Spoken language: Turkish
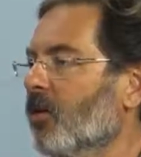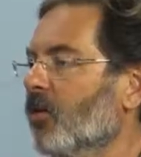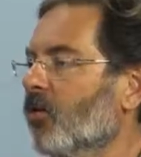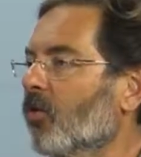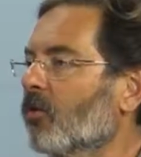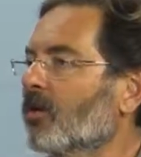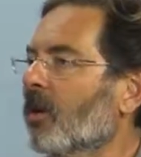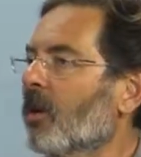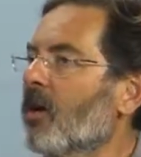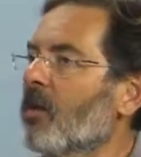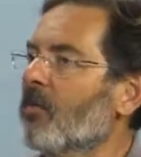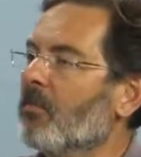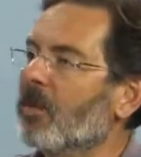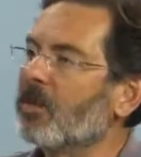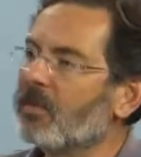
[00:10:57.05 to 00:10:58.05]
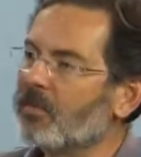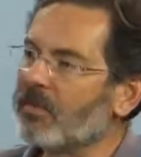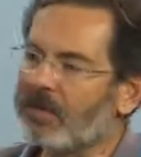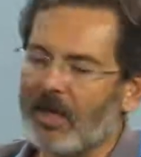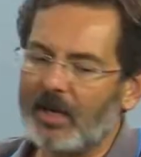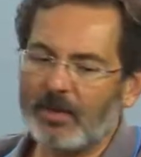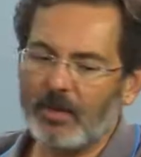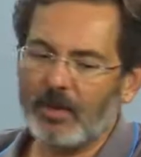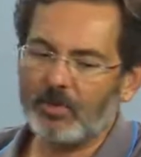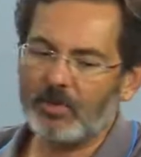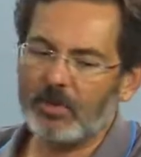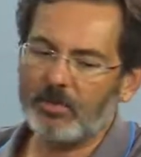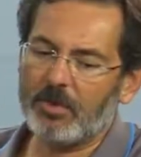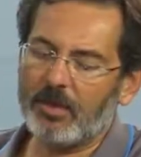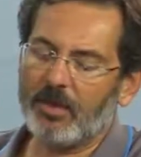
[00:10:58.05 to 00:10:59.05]
Yoksa başımızdan
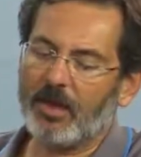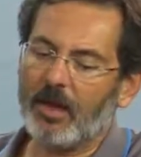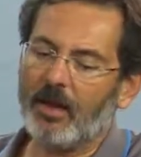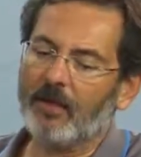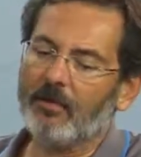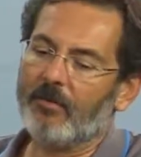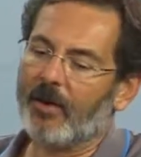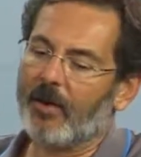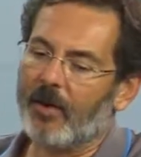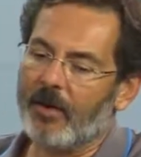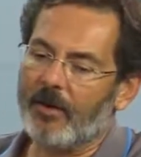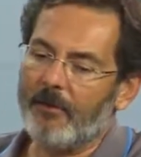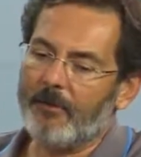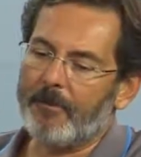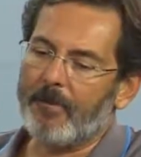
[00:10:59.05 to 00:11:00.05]
geçmiş bir hikaye veya